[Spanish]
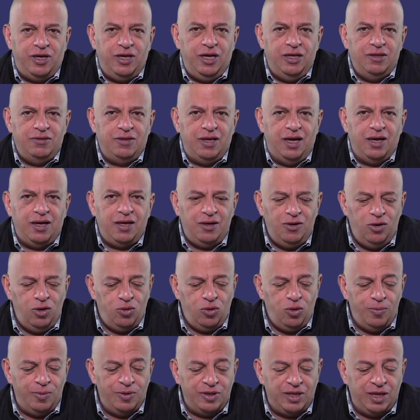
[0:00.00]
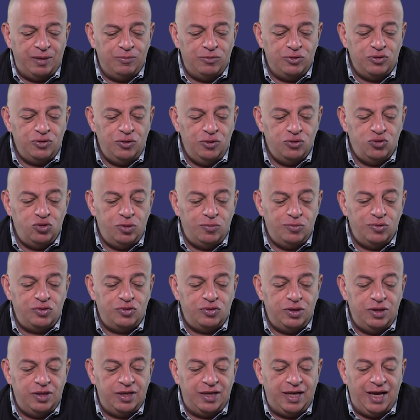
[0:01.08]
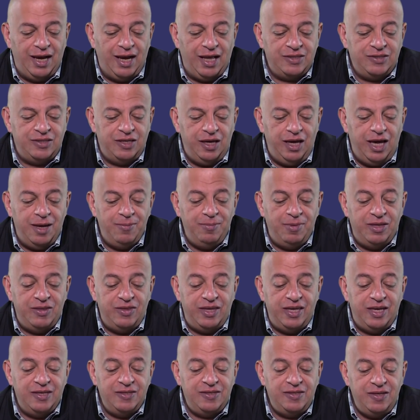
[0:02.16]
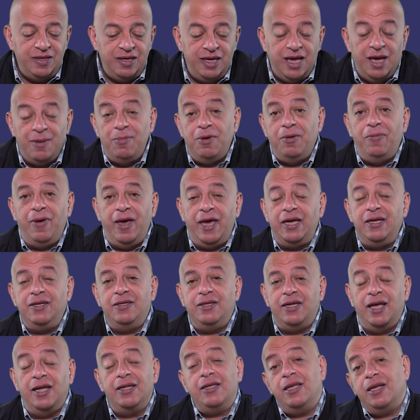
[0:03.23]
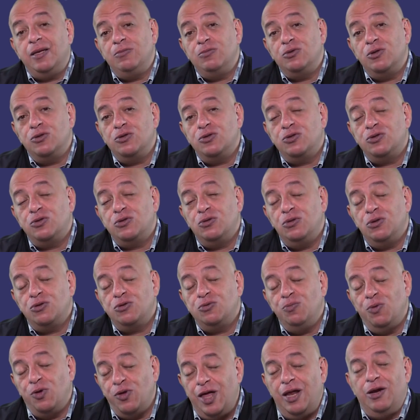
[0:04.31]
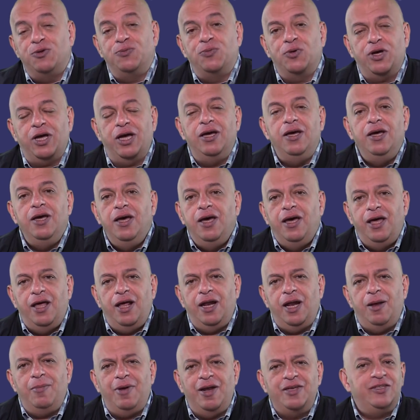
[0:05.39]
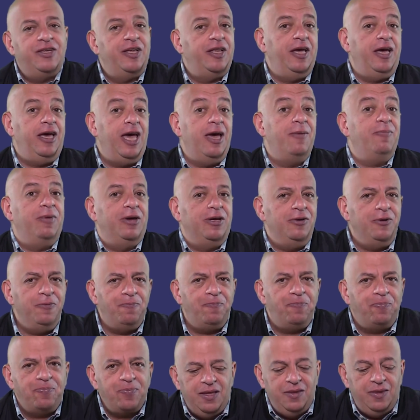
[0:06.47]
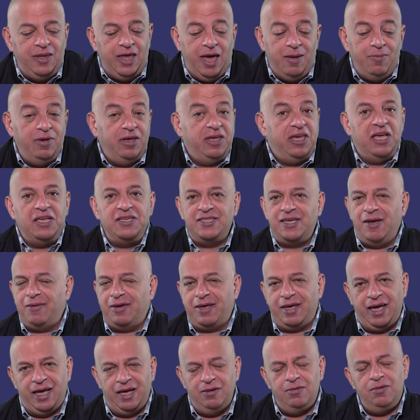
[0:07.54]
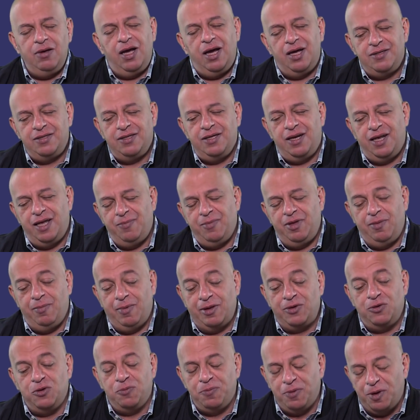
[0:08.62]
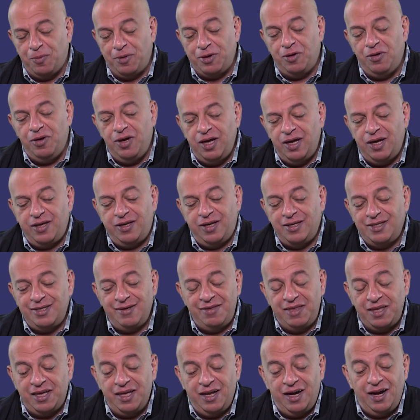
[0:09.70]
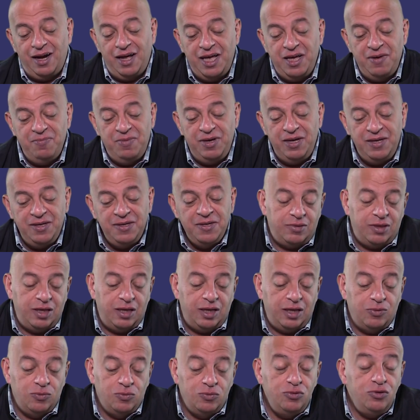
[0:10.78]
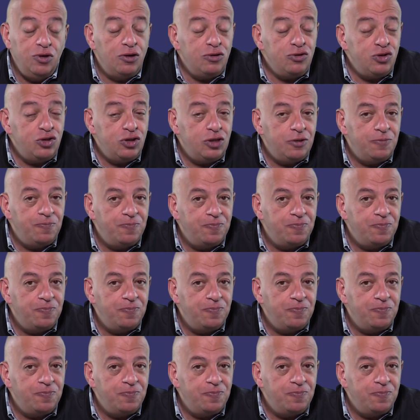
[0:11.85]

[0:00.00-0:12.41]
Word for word: y aquí en TAG lo comentamos, los nuevos eh, Galaxy M10 y M20. Ya tenemos los, modelos, porque era nada más la serie M, ¿no? M, quién sabe qué. Ah, sí, era M de Matut. Pero bueno, eh, quién sabe de qué era la M. Tienen un notch.